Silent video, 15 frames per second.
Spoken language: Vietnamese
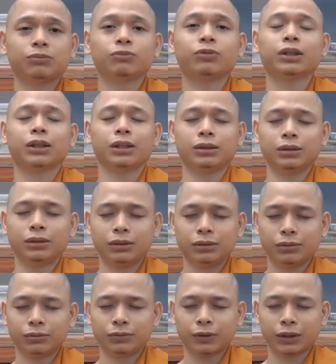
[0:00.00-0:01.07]
phật tử
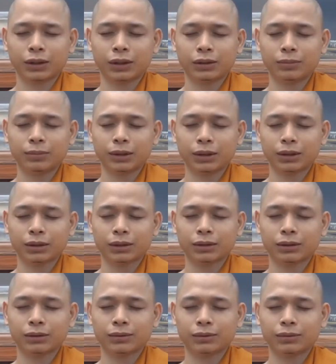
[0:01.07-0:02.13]
phật tử mà
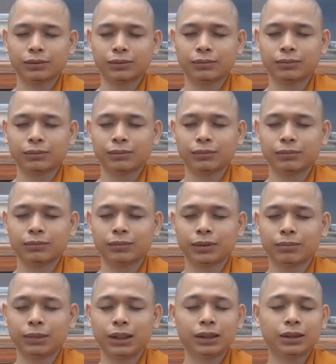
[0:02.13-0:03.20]

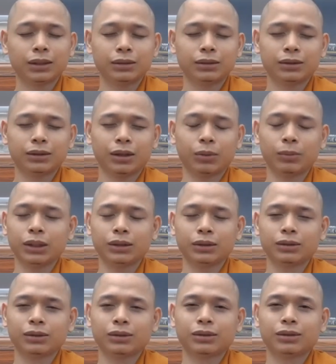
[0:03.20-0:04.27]
mà biết sư là họ biết
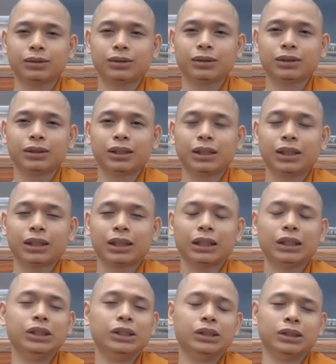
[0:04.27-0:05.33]
cái
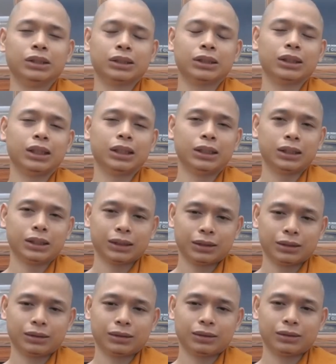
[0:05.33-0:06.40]
đường sư đi
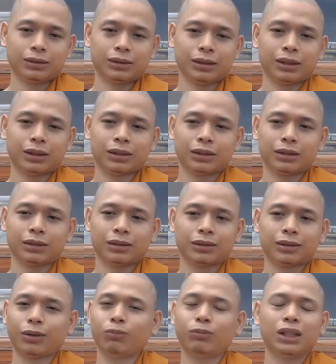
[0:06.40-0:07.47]
ha,
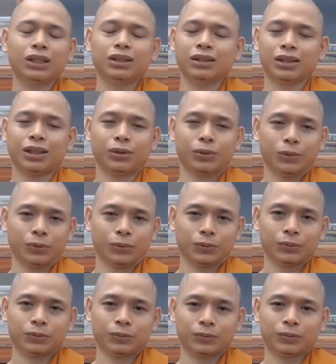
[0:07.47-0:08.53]
không biết được đâu
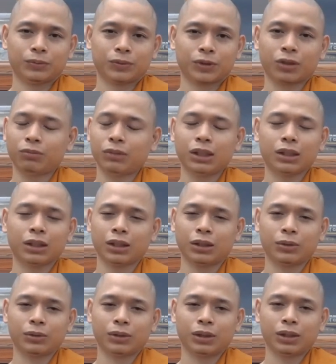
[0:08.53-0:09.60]
không biết được
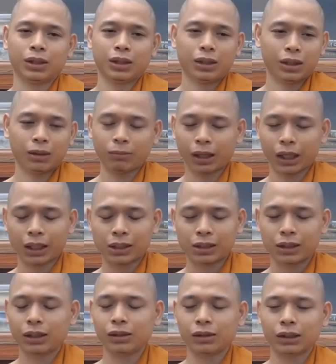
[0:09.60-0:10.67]
đâu hôm nay
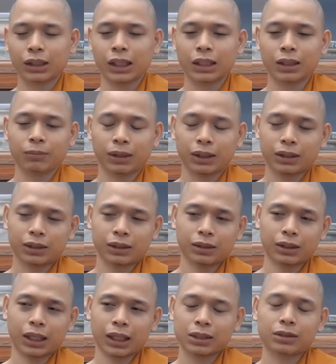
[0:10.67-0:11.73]
sư đi đường này hôm
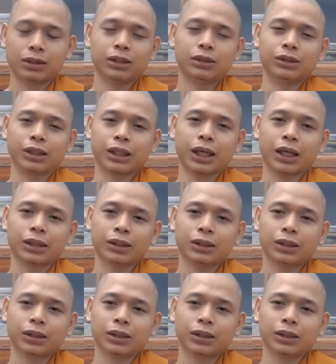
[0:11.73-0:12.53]
khác sư đi đường khác